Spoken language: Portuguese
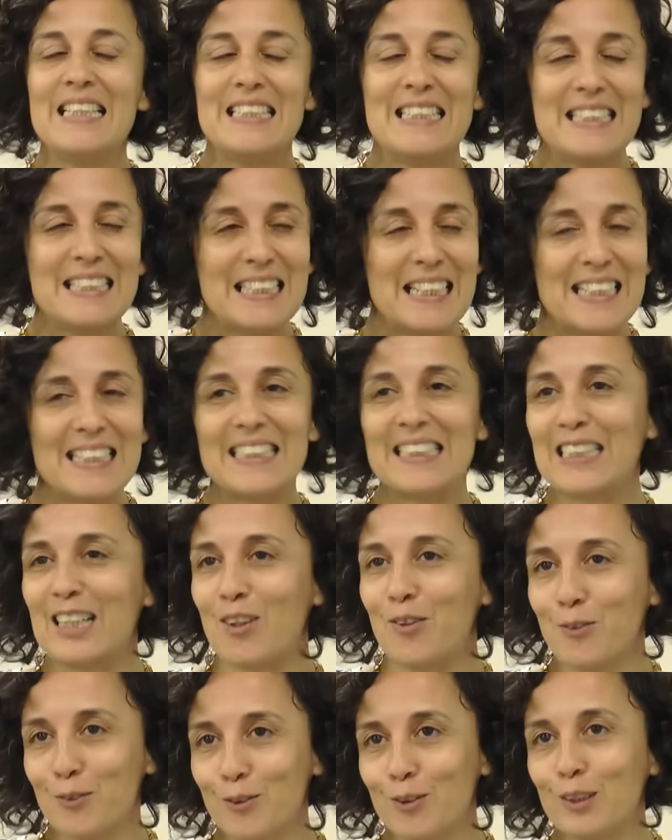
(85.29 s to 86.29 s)
Sem
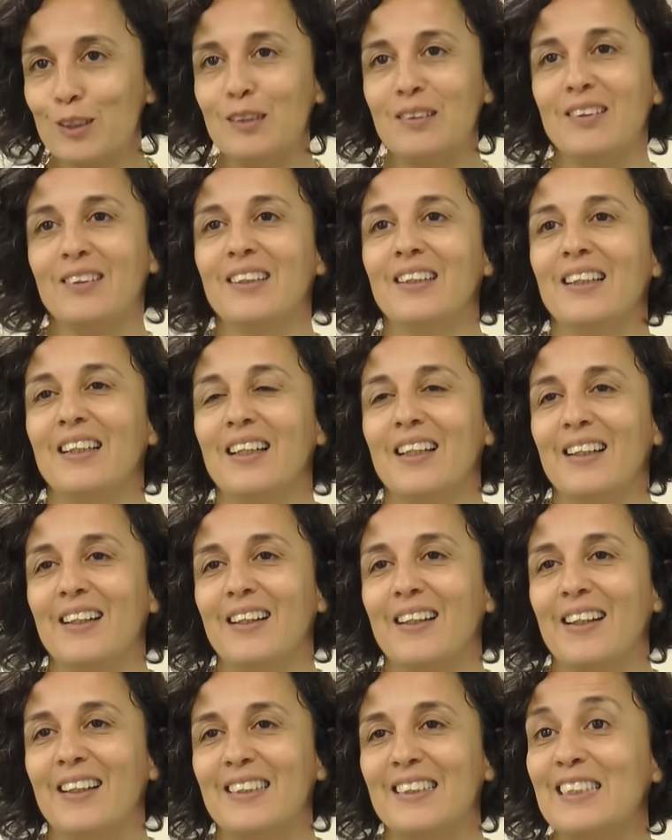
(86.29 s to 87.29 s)
saúde,
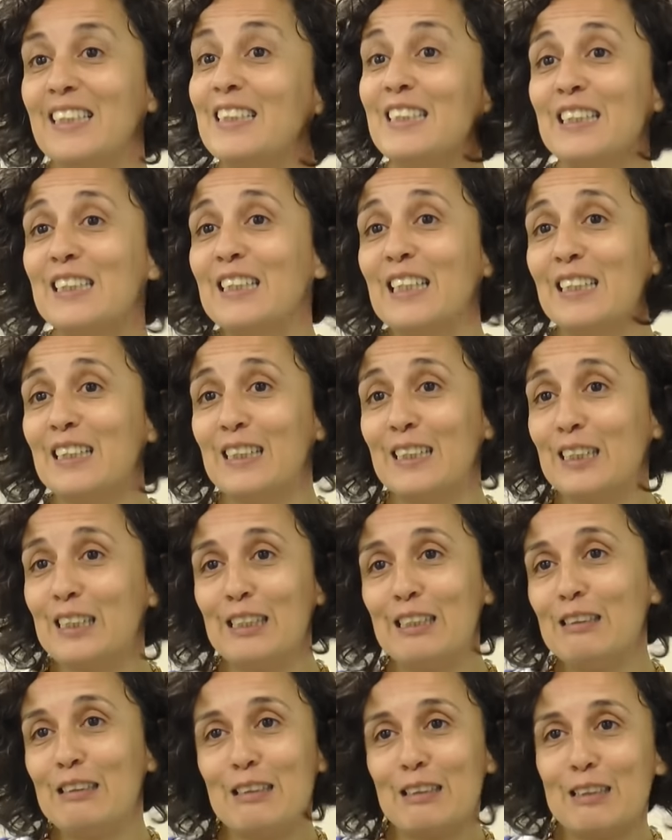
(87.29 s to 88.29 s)
é, sem
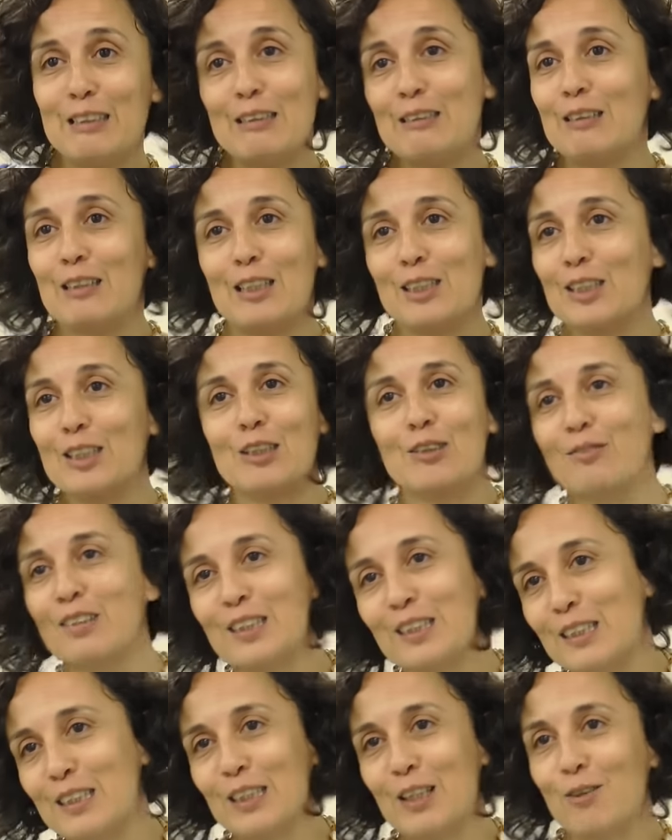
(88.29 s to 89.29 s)
cidadania, a gente não
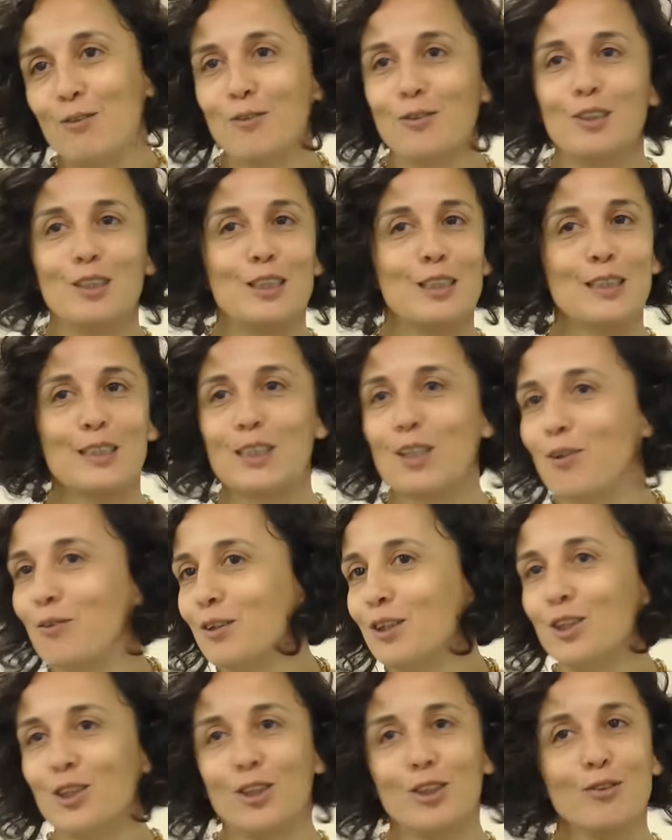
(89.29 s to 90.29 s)
vai ter saúde, sem
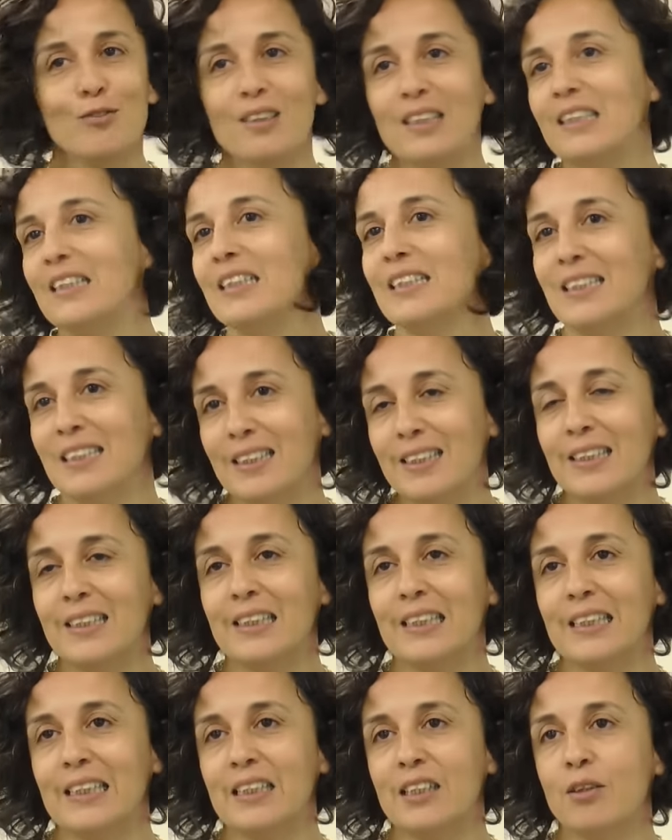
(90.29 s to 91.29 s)
saúde a gente não vai ter
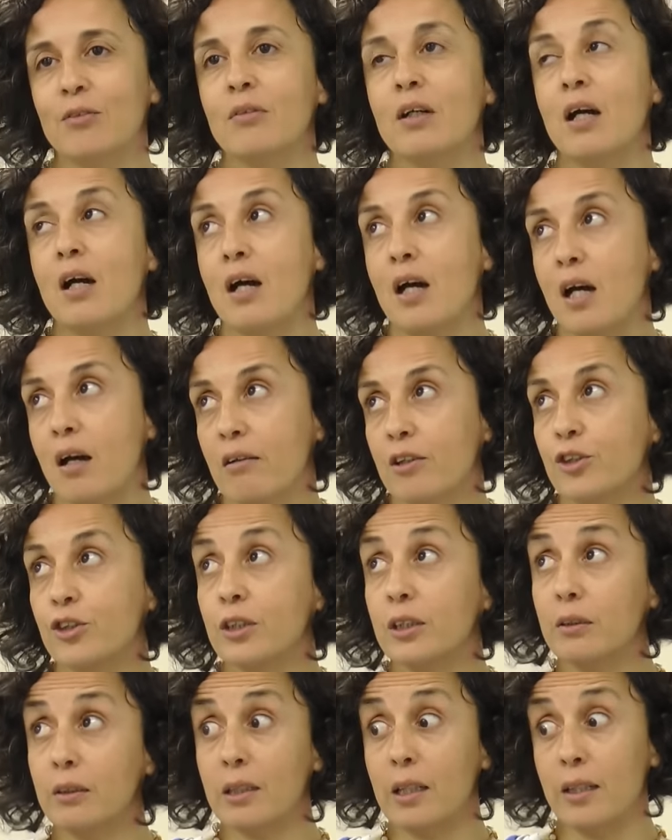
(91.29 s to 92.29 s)
cidadania. Então, eu
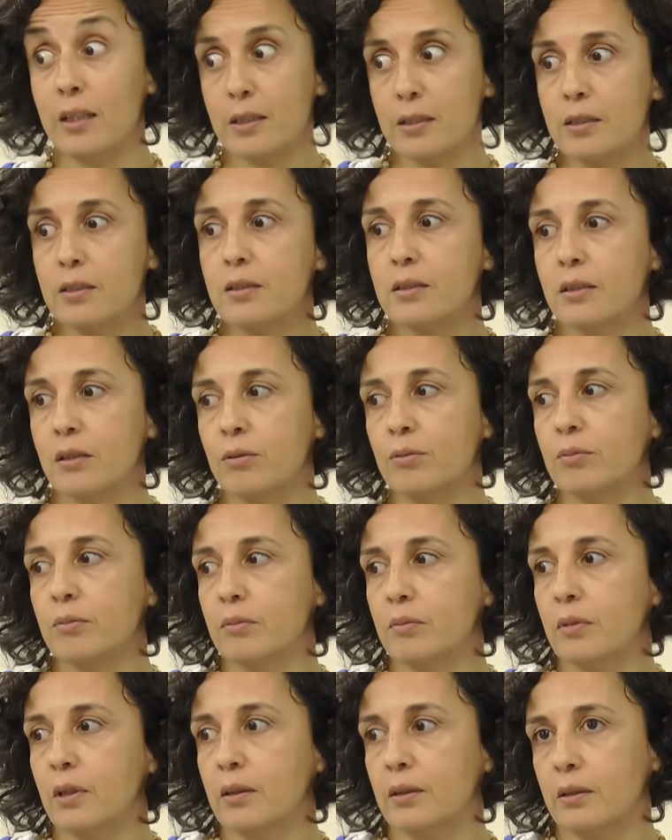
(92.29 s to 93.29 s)
acho que essas
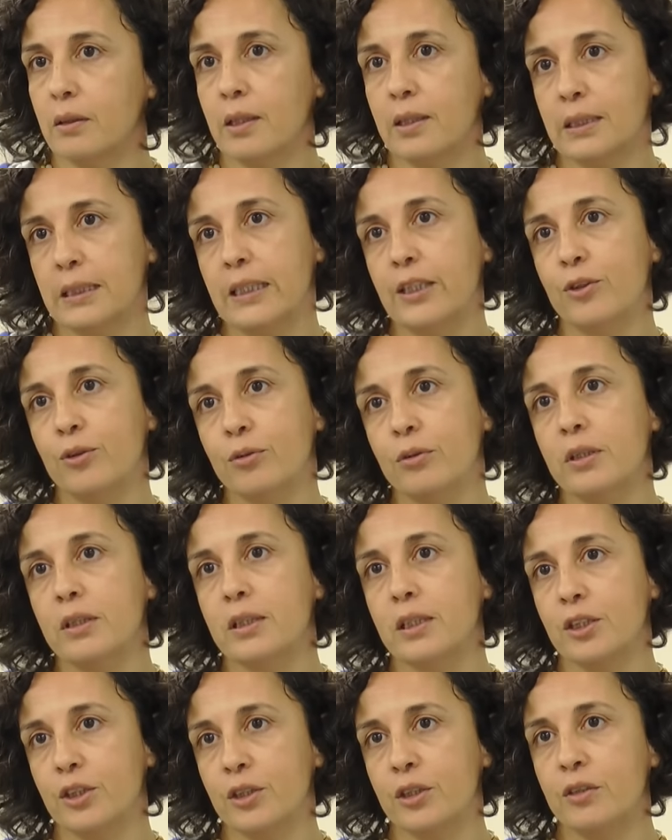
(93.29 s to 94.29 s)
são as
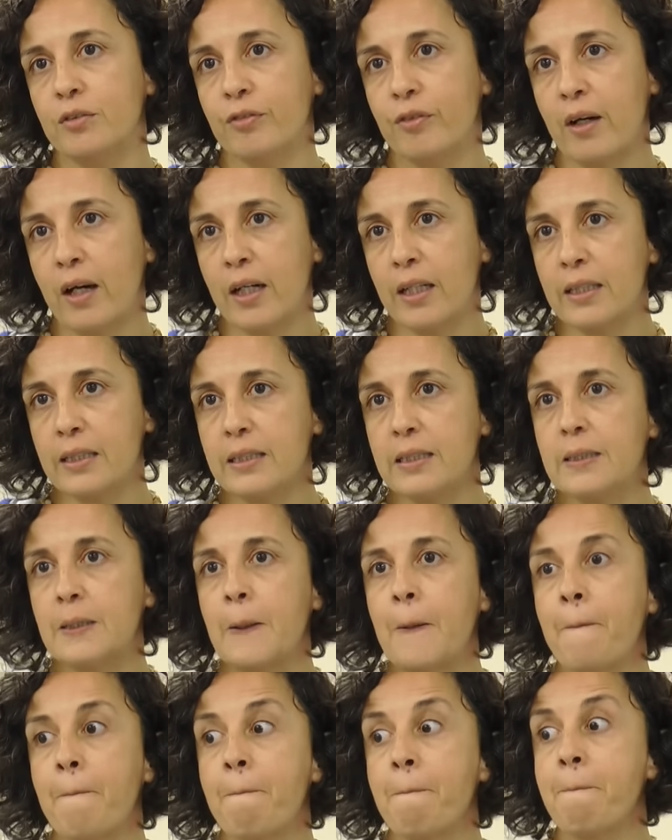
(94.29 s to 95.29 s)
leituras que a gente faz
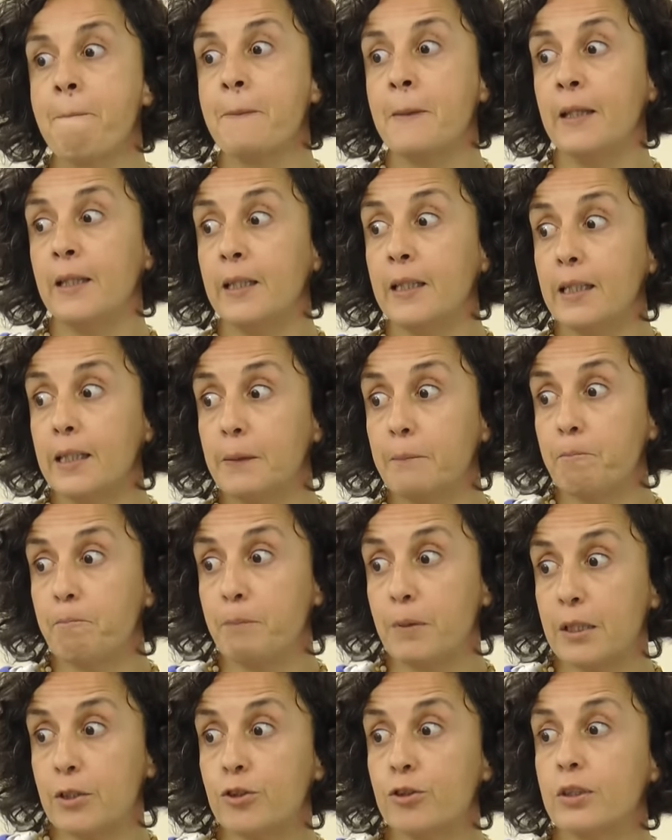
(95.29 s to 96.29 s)
e
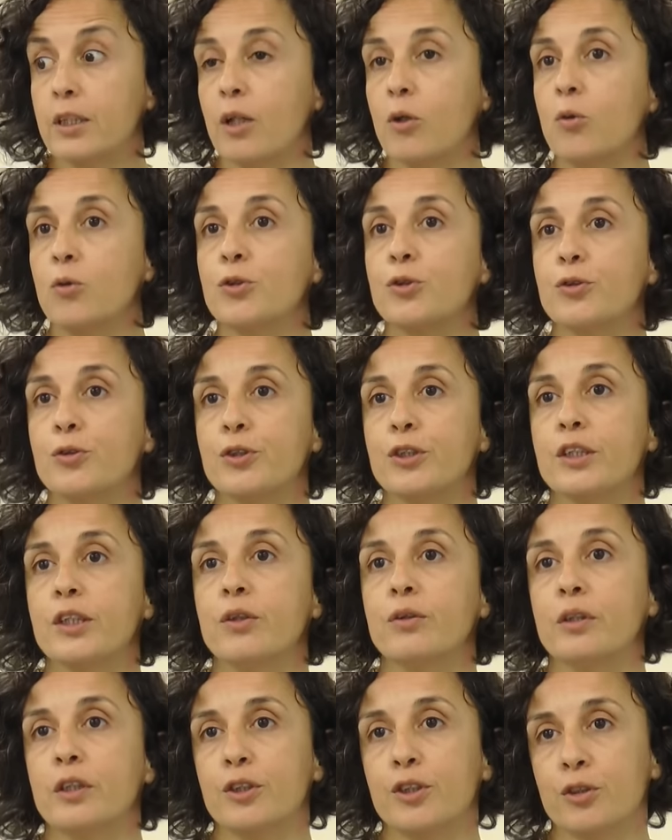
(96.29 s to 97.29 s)
penso que a
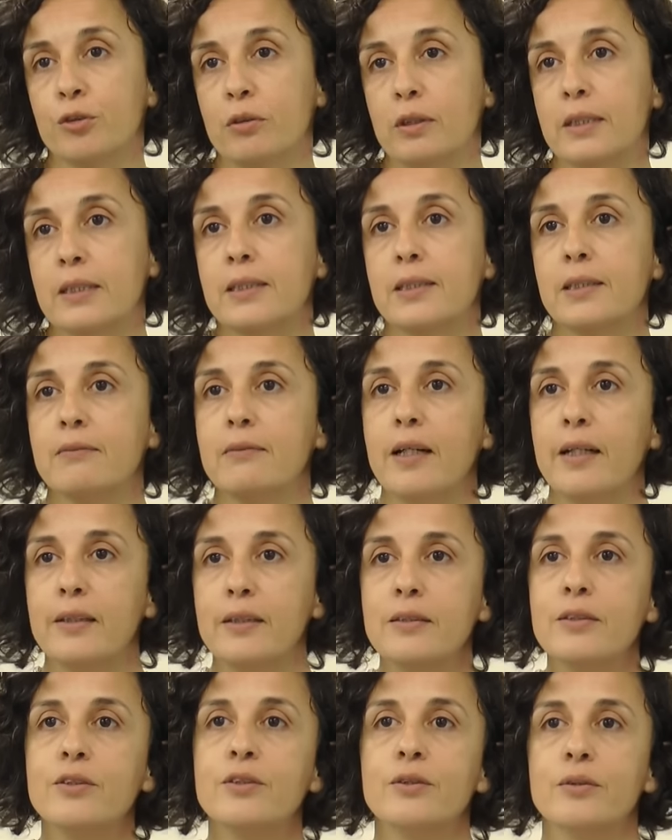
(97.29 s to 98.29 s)
construção da articulação é
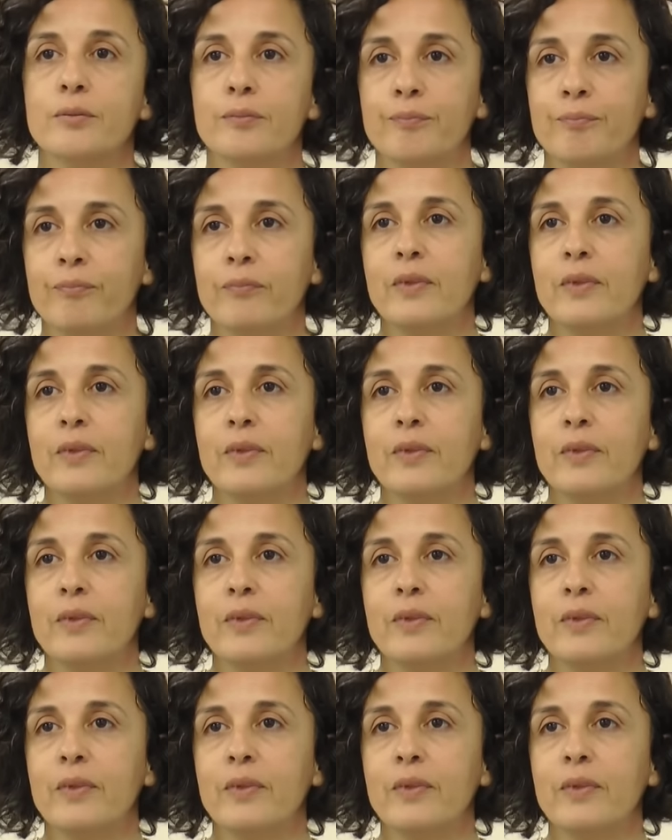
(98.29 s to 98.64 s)
isso.